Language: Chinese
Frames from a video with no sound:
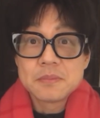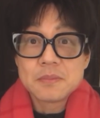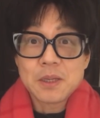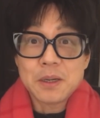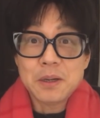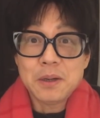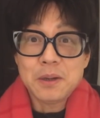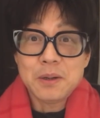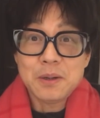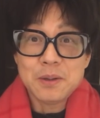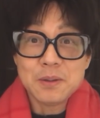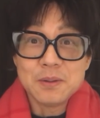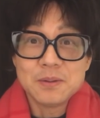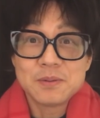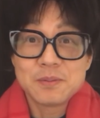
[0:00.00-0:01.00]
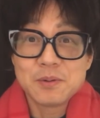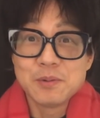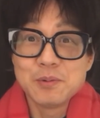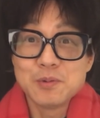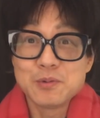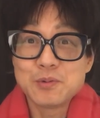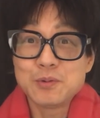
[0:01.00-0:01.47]
大家好，批
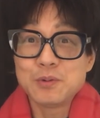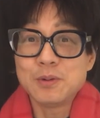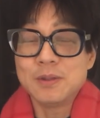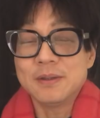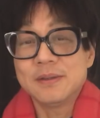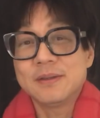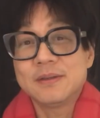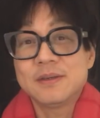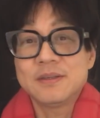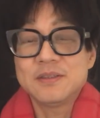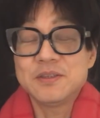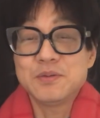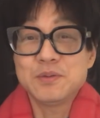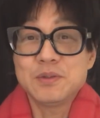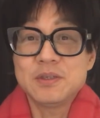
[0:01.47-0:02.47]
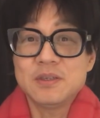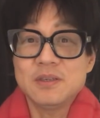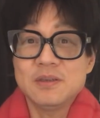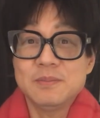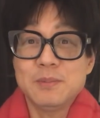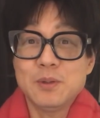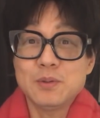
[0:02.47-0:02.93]
评叔继续
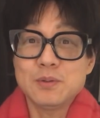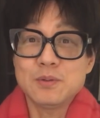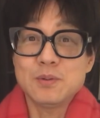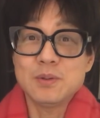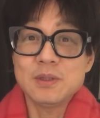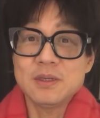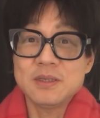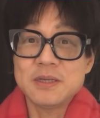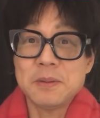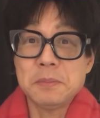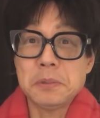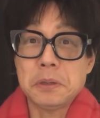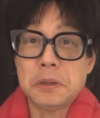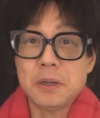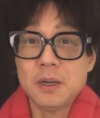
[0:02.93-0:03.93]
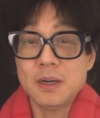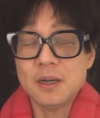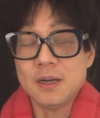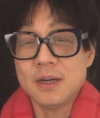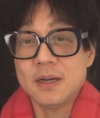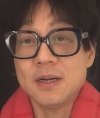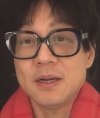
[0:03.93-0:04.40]
扯包子国的闲篇
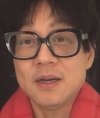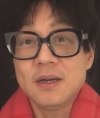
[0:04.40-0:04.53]
啊。